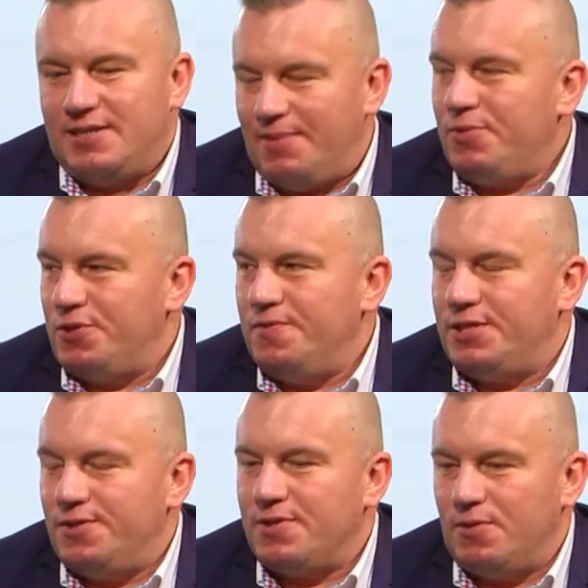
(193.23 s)
Znam
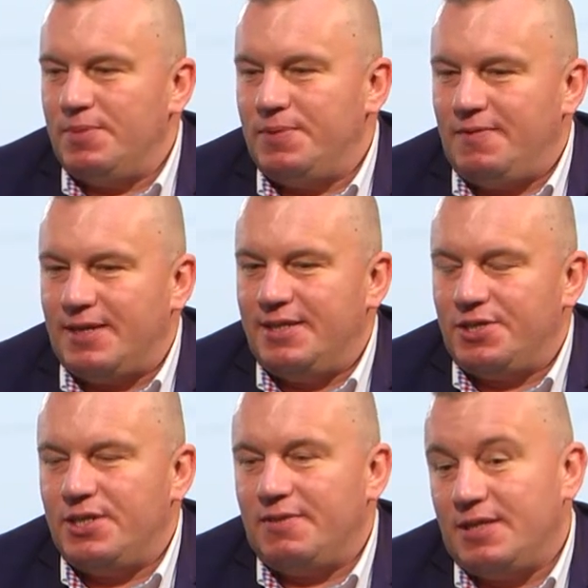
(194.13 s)
oczywiście osoby prywatnie,
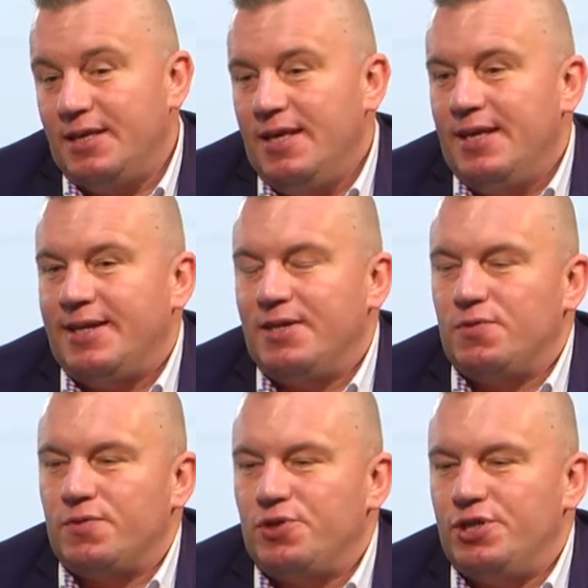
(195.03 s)
czy nawet
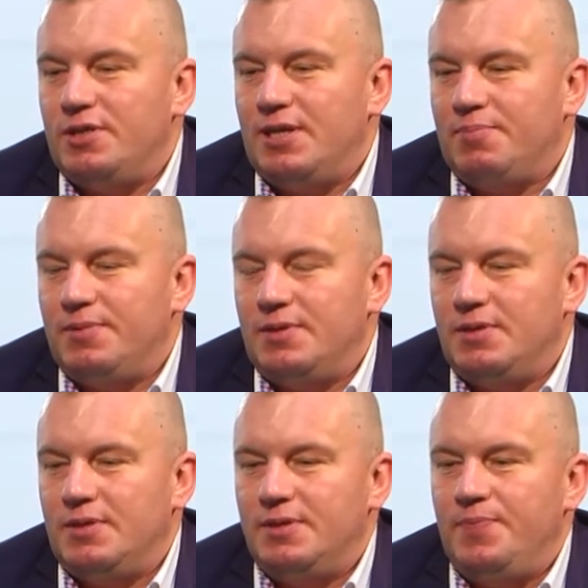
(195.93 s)
klientów, którzy jakby
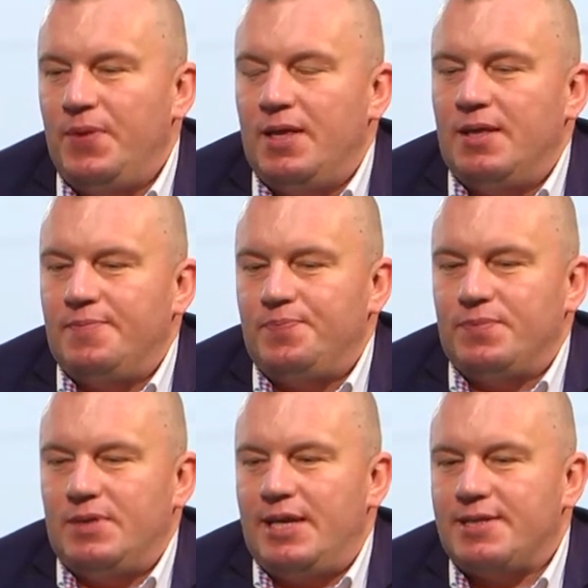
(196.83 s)

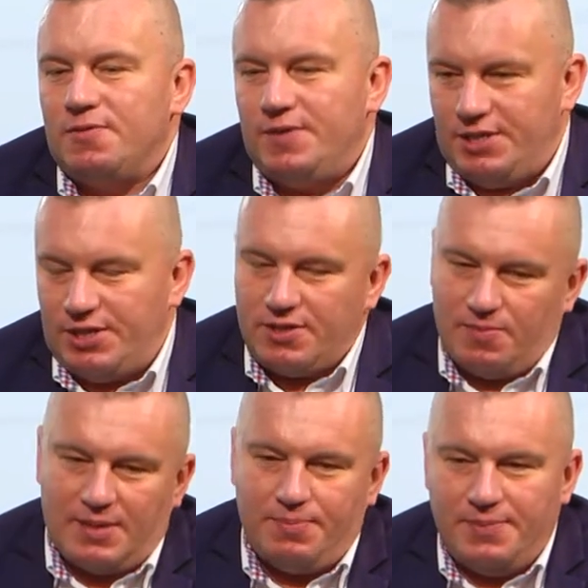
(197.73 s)
nie chcą wiedzieć,
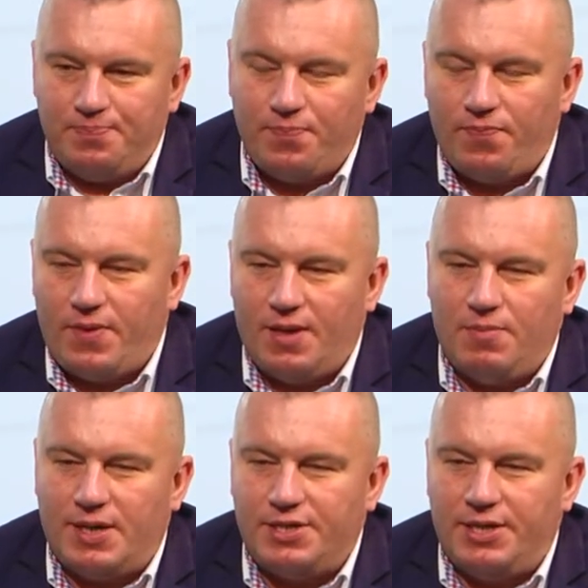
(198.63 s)
są jakby
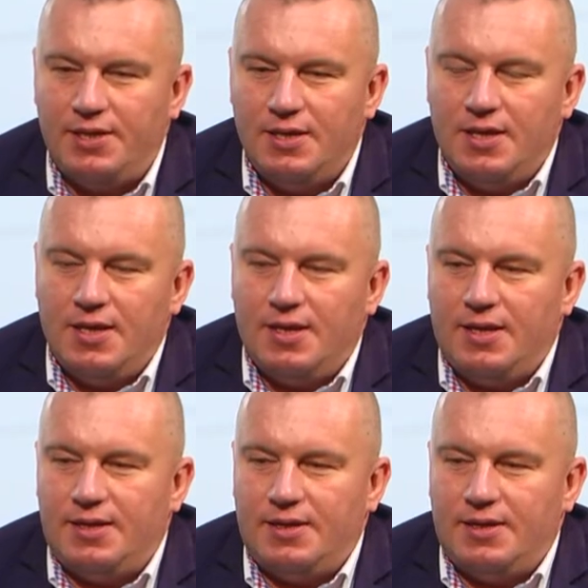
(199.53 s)
bardziej e,